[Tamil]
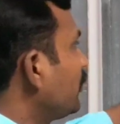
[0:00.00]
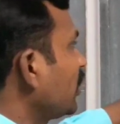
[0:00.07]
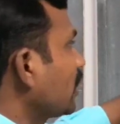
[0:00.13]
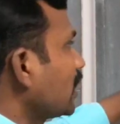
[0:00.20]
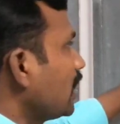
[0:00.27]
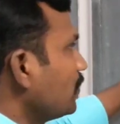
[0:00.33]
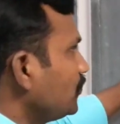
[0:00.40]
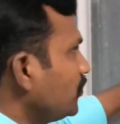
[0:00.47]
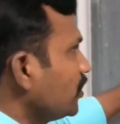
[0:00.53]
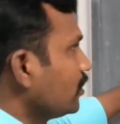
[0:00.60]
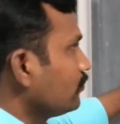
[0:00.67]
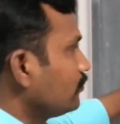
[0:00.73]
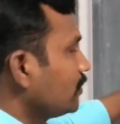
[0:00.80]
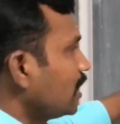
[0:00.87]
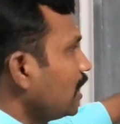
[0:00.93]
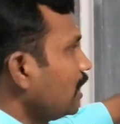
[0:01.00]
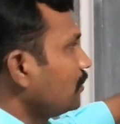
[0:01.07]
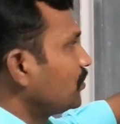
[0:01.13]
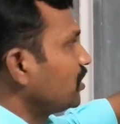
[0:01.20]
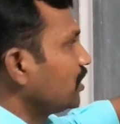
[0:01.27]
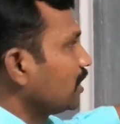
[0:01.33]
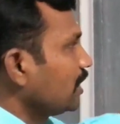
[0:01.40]
இப்போ காப்பியம்
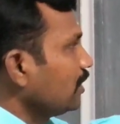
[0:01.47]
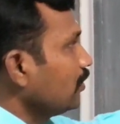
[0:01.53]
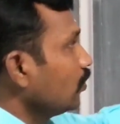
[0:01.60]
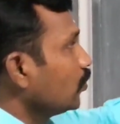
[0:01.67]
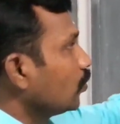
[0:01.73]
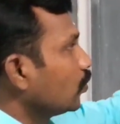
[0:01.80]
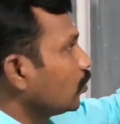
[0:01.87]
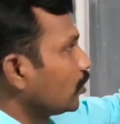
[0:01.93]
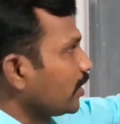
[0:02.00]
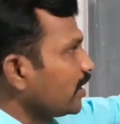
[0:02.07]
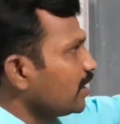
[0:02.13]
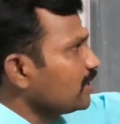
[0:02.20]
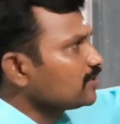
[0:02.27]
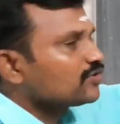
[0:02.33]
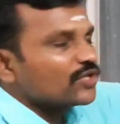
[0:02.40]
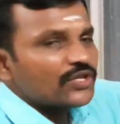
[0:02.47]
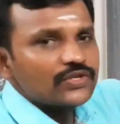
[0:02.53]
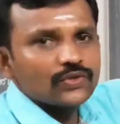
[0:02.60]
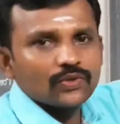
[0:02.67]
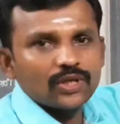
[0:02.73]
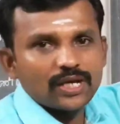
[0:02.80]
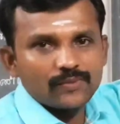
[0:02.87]
அப்படின்னா ஒரே
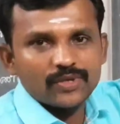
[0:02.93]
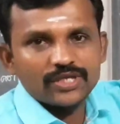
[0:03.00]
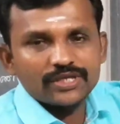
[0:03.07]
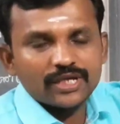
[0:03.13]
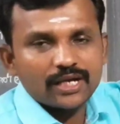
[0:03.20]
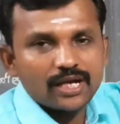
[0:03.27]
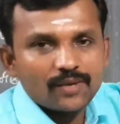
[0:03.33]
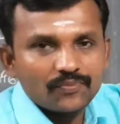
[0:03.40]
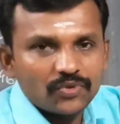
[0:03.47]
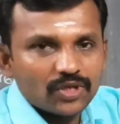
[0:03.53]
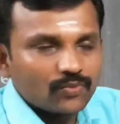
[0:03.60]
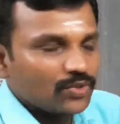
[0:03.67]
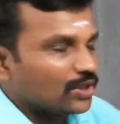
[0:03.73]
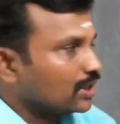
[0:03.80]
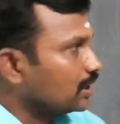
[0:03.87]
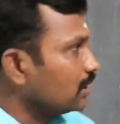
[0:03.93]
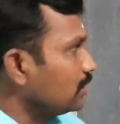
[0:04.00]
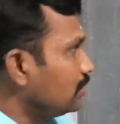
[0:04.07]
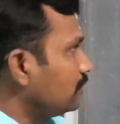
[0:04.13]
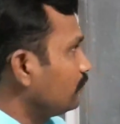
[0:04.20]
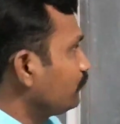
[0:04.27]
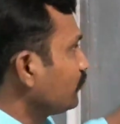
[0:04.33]
செய்யுளில் அமைந்த காப்பியமும்
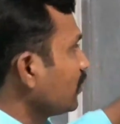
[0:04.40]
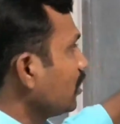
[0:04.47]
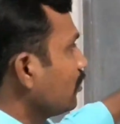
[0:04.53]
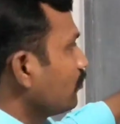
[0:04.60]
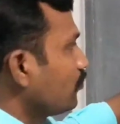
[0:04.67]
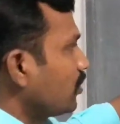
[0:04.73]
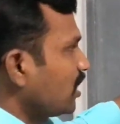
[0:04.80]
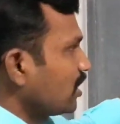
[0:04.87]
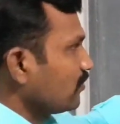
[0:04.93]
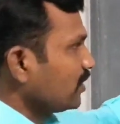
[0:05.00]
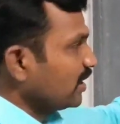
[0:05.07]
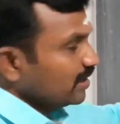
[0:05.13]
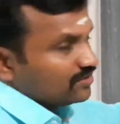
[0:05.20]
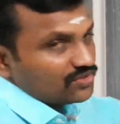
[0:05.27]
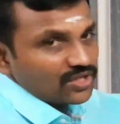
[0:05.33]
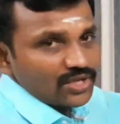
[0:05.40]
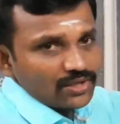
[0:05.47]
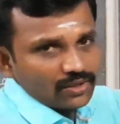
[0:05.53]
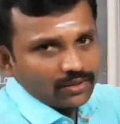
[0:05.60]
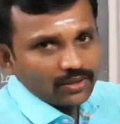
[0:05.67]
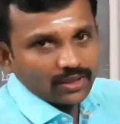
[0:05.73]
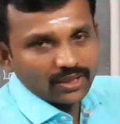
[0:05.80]
இருக்குது பல வகை
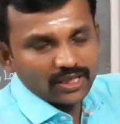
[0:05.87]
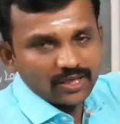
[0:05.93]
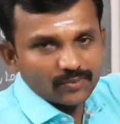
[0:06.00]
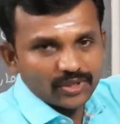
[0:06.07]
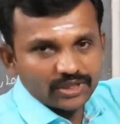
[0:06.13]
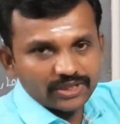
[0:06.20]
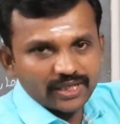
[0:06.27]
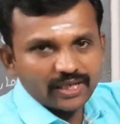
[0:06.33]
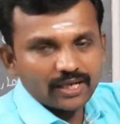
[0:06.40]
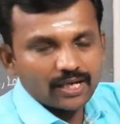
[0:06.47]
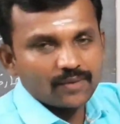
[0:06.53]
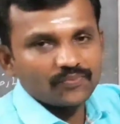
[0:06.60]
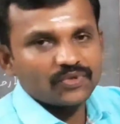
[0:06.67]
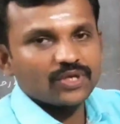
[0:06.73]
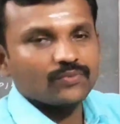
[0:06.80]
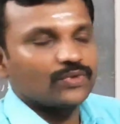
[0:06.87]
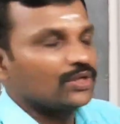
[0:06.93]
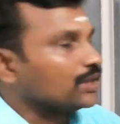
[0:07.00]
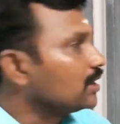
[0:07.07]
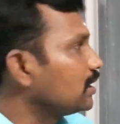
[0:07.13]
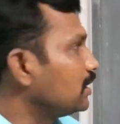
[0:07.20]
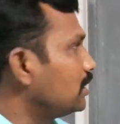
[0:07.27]
செய்யுள்களில் அமைந்த
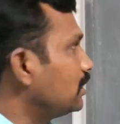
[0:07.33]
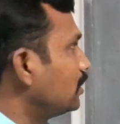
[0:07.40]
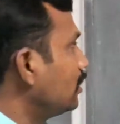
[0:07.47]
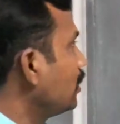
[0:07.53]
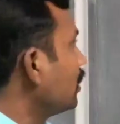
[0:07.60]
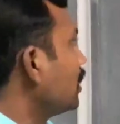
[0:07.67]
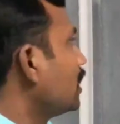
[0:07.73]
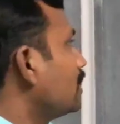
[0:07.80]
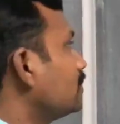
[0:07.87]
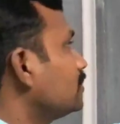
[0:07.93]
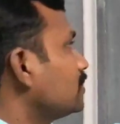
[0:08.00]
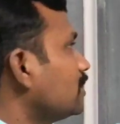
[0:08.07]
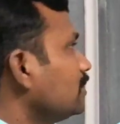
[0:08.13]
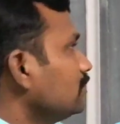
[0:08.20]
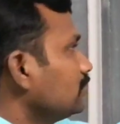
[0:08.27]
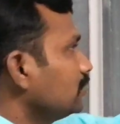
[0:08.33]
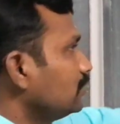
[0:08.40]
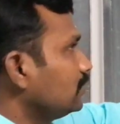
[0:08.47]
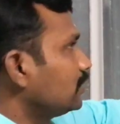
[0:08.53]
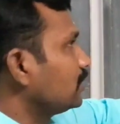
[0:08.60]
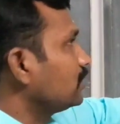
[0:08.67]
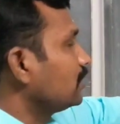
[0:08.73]
காப்பியமும் இருக்குது அதுதான்
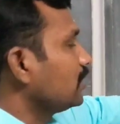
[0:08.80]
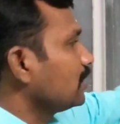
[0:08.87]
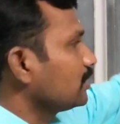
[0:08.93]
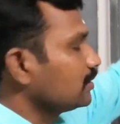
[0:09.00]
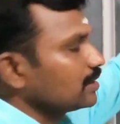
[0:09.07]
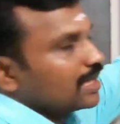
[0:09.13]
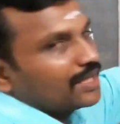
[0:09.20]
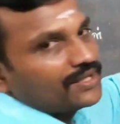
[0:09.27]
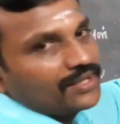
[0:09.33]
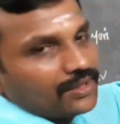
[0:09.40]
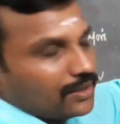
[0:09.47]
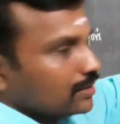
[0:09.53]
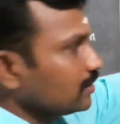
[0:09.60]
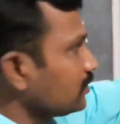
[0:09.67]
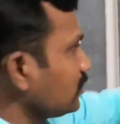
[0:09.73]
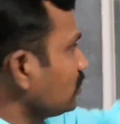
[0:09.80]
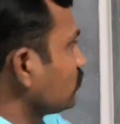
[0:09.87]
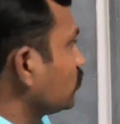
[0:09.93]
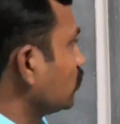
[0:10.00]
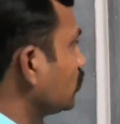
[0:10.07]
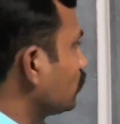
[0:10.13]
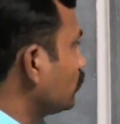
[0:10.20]
இந்த இதில் அணி
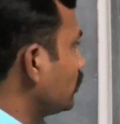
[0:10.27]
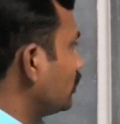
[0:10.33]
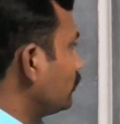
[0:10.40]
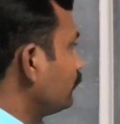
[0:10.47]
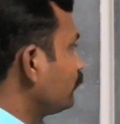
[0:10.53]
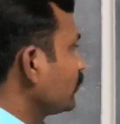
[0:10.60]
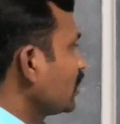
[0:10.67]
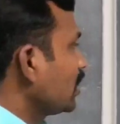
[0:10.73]
இலக்கணத்தில் சொல்லக்கூடியது